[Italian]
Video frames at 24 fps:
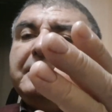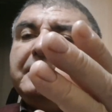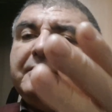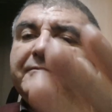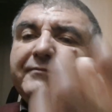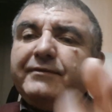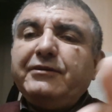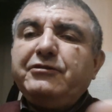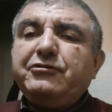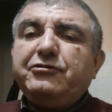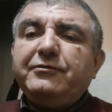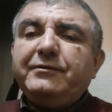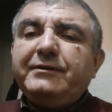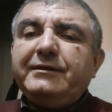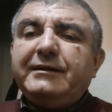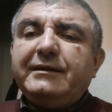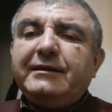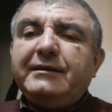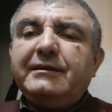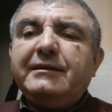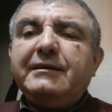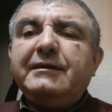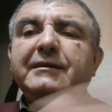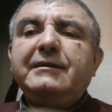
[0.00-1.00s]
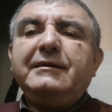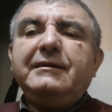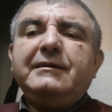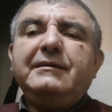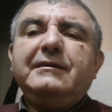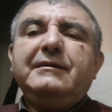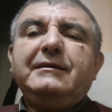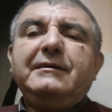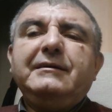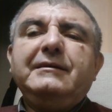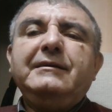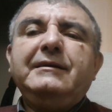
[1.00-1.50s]
Faccio vedere
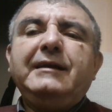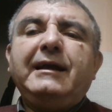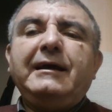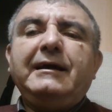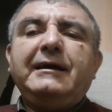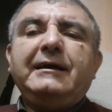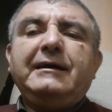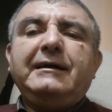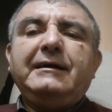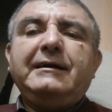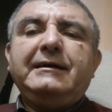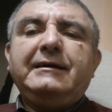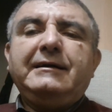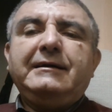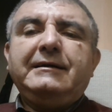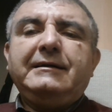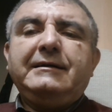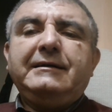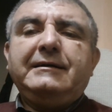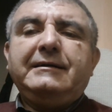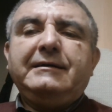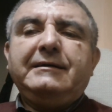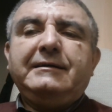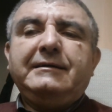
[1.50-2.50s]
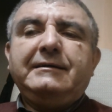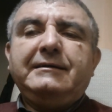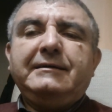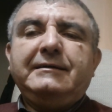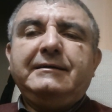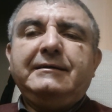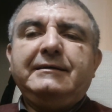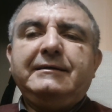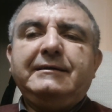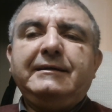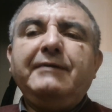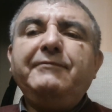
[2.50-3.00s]

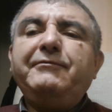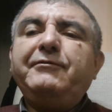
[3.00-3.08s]
la, la